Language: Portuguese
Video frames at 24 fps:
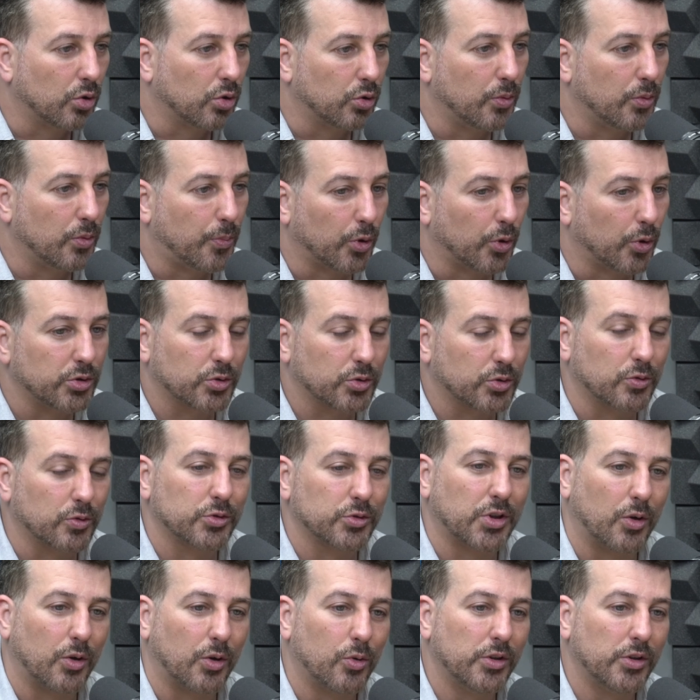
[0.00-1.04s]
todo imposto com
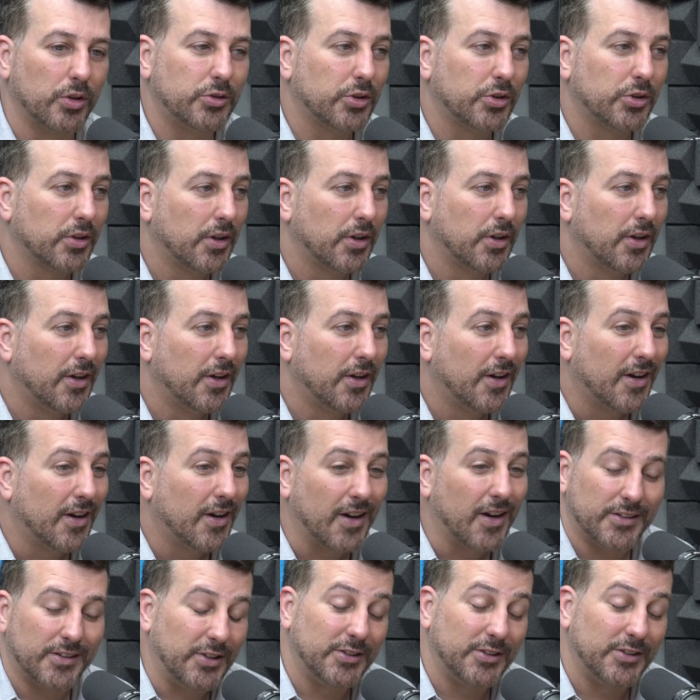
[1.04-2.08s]
Quase saúde,
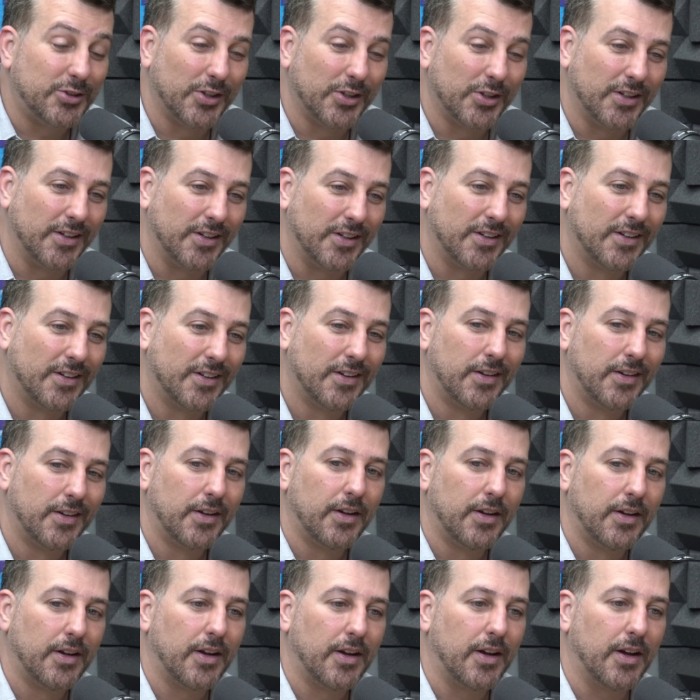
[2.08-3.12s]
a gente
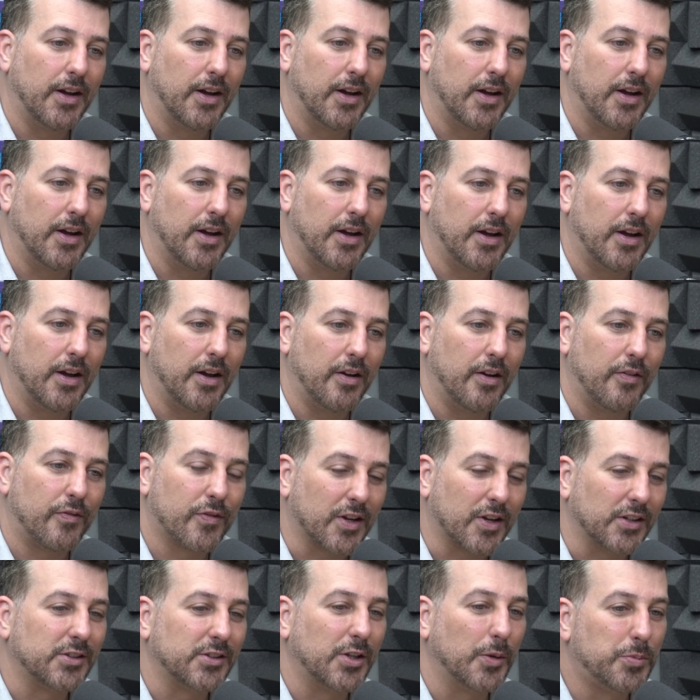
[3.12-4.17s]
é,
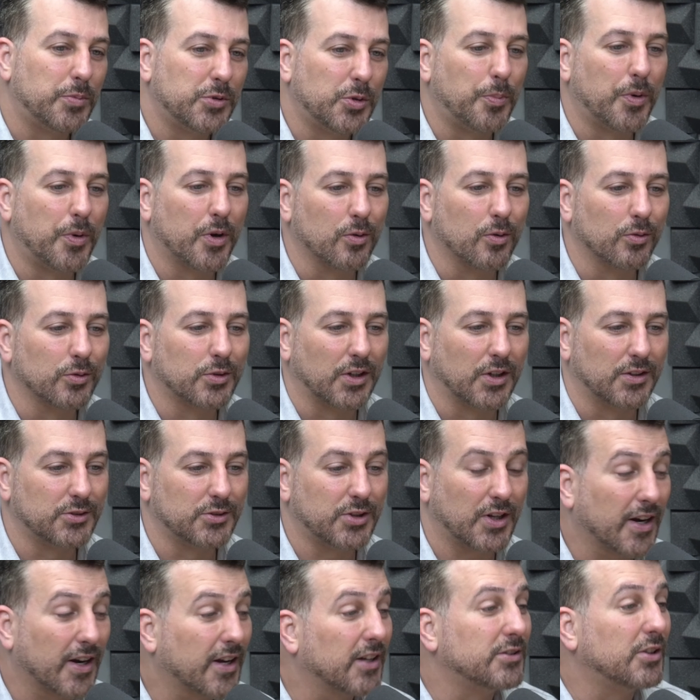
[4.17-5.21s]
fica sempre se perguntando:
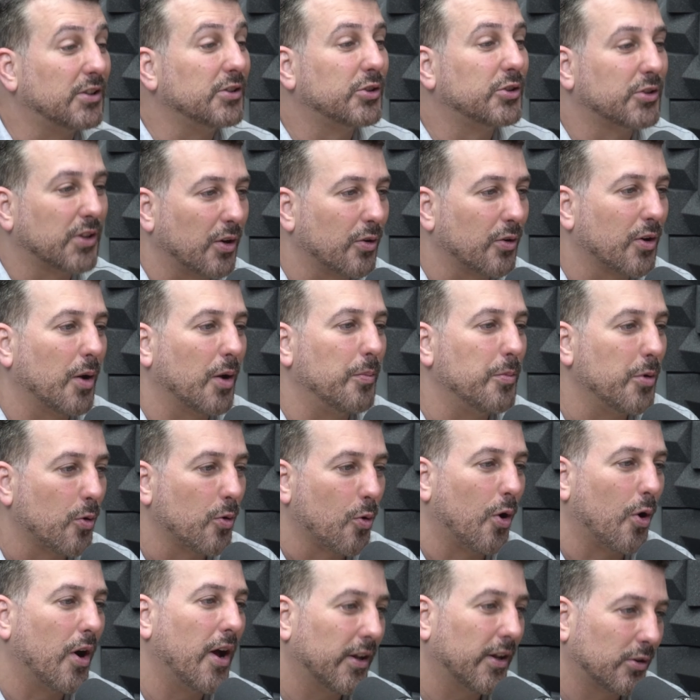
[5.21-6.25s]
será que a gente está no caminho
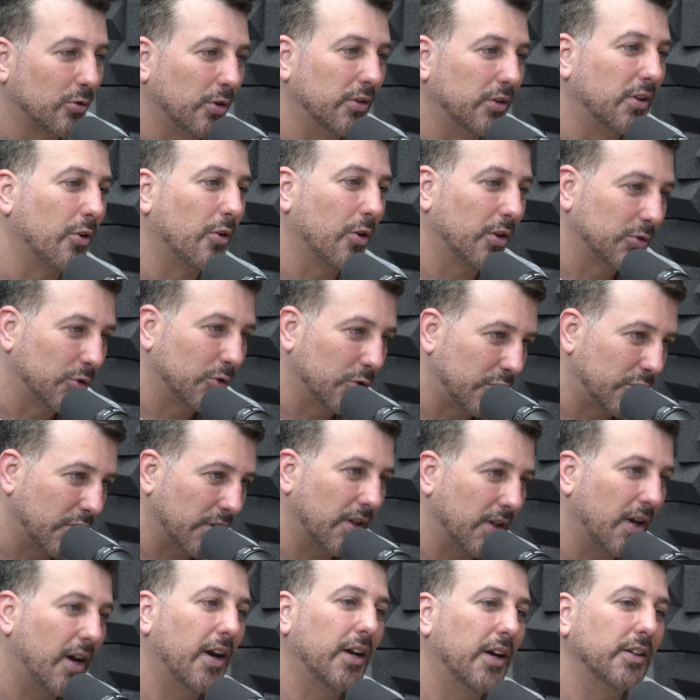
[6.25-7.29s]
correto da nossa
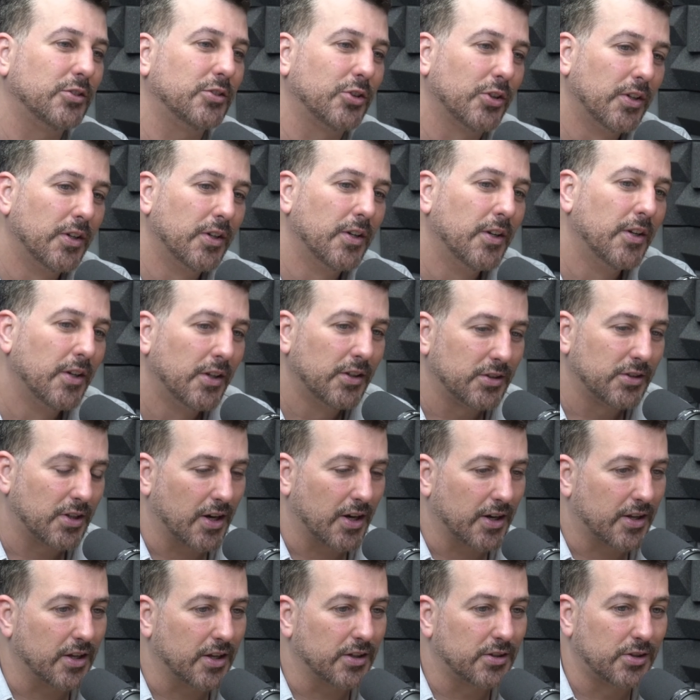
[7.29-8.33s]
sociedade?
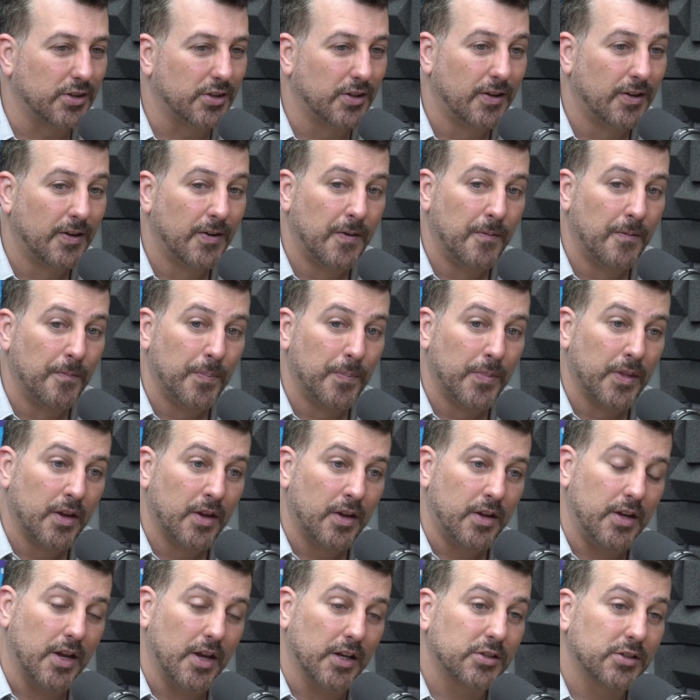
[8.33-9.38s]
Será que esse.
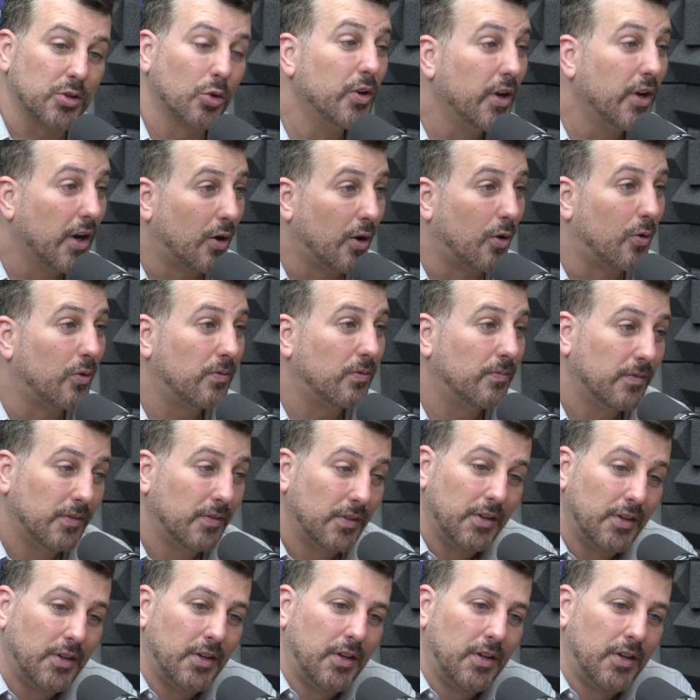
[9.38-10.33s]
E essa união,